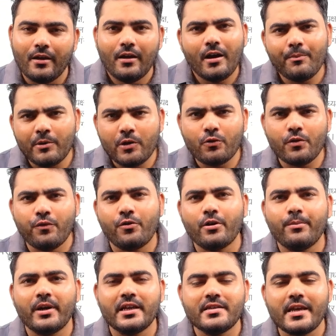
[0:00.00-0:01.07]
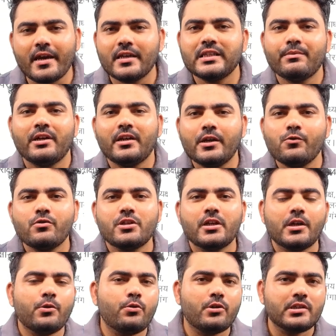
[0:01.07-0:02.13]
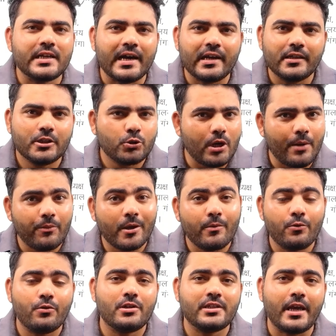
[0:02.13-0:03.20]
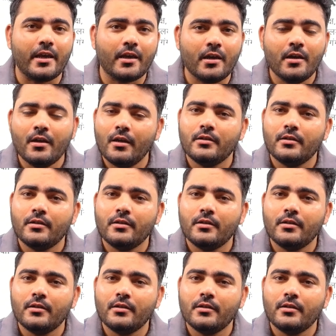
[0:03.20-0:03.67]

अब बिल्कुल फोरम भरे जाएंगे जब अन्य यूनिवर्सिटी के नोटिस आ रहे थे तो आपके भी नोटिस आएंगे